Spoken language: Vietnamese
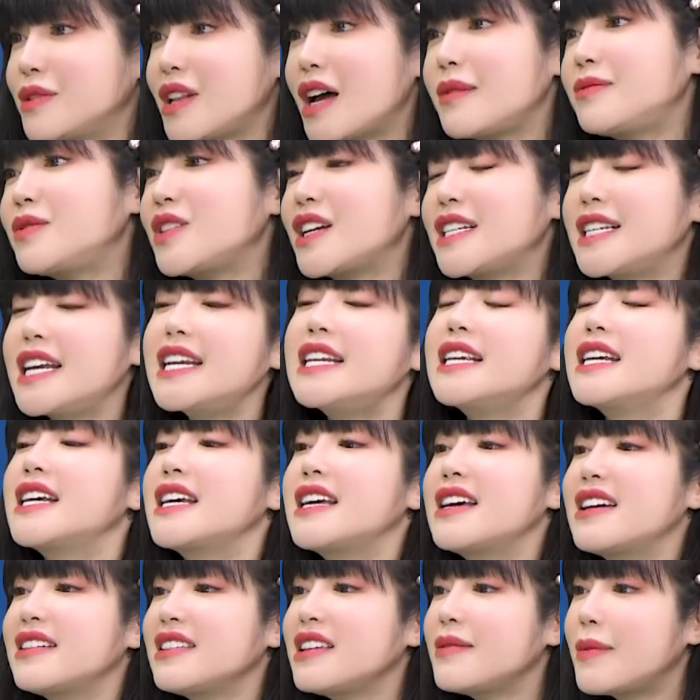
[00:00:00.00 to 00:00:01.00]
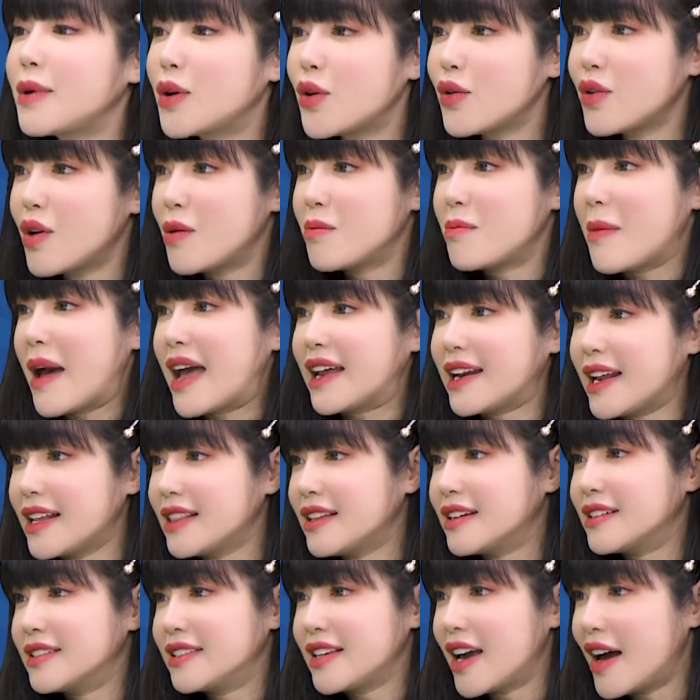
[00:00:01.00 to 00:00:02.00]
top trending. Nhưng mà cuối cùng bạn đã
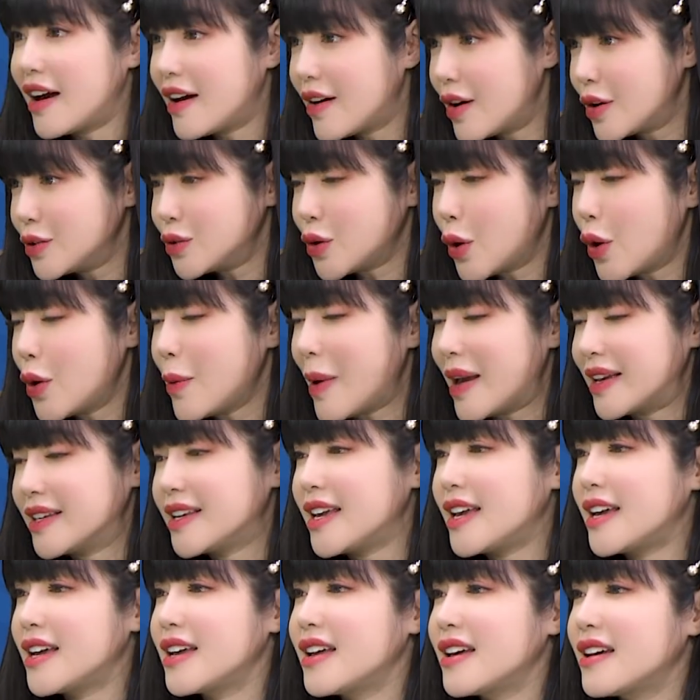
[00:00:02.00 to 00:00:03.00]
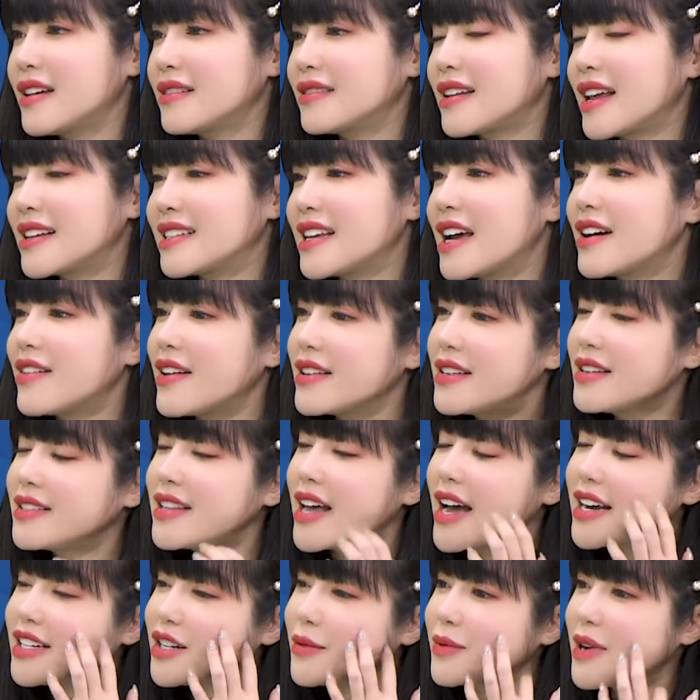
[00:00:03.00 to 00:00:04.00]
từ cho chối bạn kia. Tại sao là như
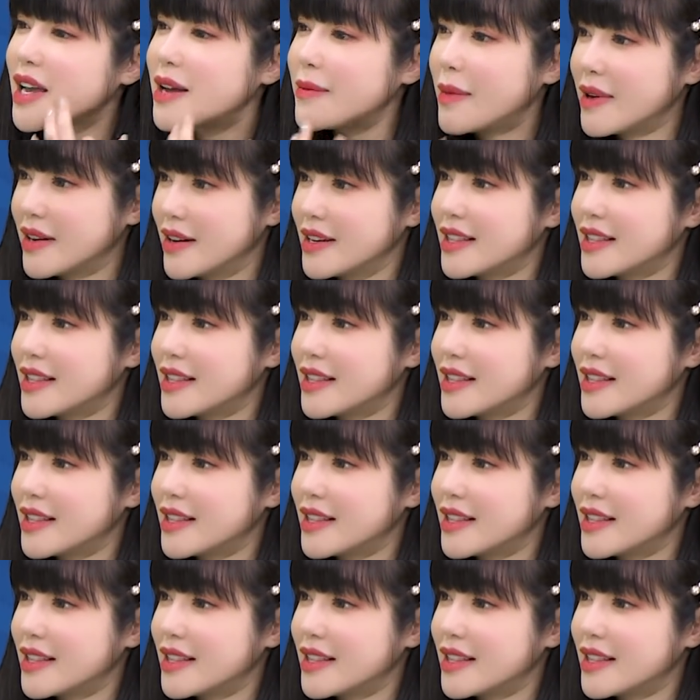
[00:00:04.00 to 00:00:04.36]
thế trong khi mà